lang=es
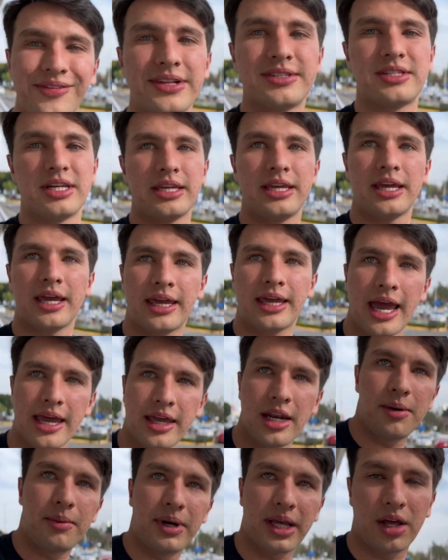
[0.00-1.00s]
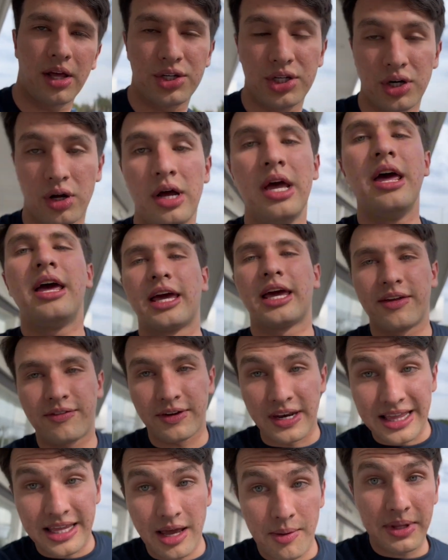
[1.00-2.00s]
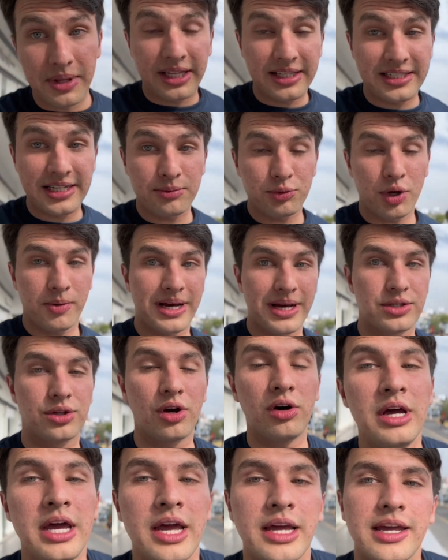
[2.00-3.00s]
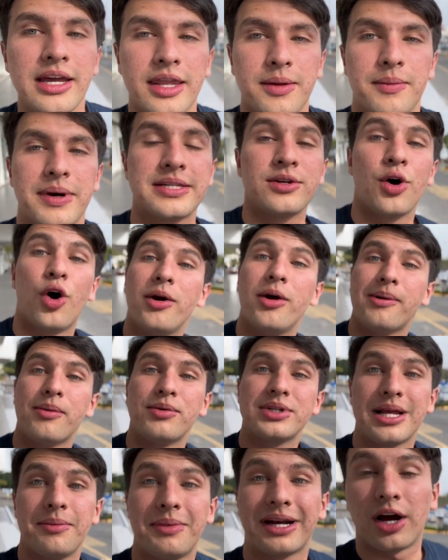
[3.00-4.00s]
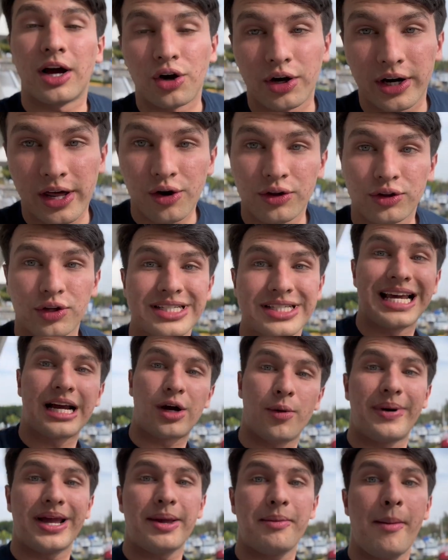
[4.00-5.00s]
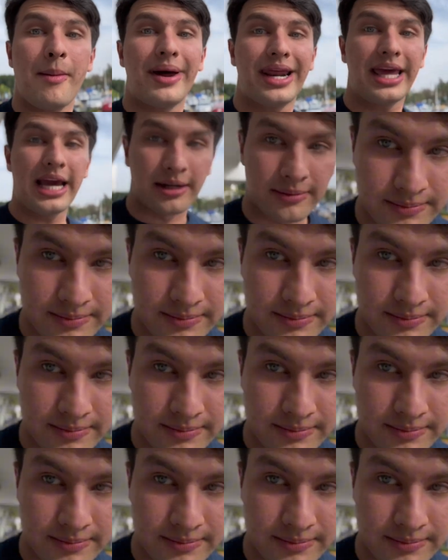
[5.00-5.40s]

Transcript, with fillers: enseñé que hay en el mercado chino, que definitivamente sí es muy vasto y además hoy vamos al mercado coreano, entonces acompáñame para allá.